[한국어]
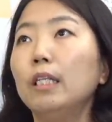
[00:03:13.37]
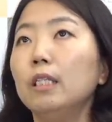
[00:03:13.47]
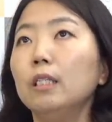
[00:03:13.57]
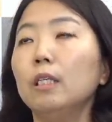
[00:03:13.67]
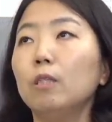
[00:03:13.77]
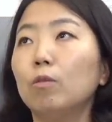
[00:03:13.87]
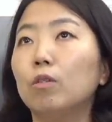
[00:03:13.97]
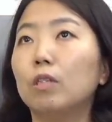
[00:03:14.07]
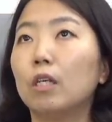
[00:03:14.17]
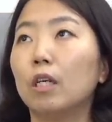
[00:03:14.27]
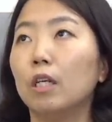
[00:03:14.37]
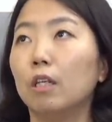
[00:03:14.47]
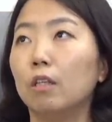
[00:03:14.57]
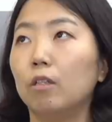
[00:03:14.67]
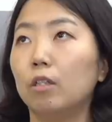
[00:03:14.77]
한은에서 이제
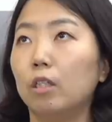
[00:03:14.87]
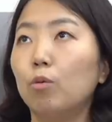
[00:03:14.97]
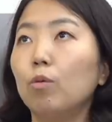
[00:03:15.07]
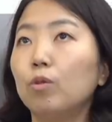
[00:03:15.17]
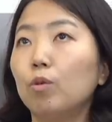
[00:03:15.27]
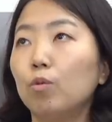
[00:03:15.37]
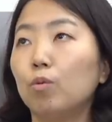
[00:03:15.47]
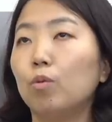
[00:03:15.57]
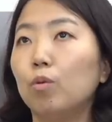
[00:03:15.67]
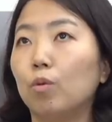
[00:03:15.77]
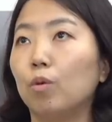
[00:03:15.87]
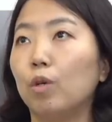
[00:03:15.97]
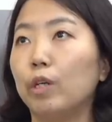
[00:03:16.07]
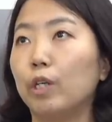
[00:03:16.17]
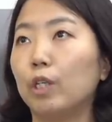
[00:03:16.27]
지속적으로
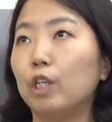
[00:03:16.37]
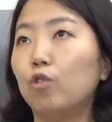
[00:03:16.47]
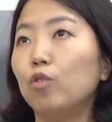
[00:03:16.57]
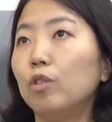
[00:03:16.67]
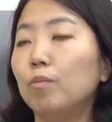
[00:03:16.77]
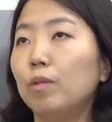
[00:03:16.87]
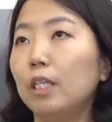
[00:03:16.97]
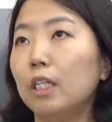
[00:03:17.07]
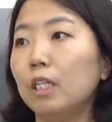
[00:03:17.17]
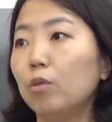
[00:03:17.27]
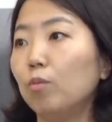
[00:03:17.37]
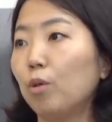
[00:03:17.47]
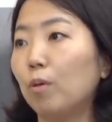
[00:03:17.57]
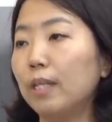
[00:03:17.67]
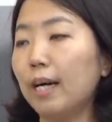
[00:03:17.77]
어, 기준금리를 좀
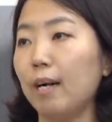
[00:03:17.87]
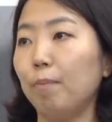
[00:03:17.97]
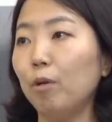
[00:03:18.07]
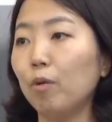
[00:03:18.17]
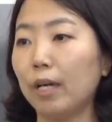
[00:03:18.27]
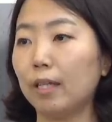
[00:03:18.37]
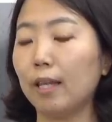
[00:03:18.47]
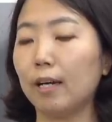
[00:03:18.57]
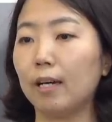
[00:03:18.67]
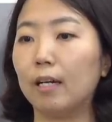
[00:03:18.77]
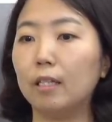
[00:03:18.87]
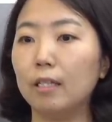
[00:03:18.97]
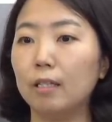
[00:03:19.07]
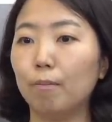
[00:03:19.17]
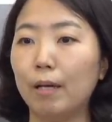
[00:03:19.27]
정상화할 필요가 있다라는 네.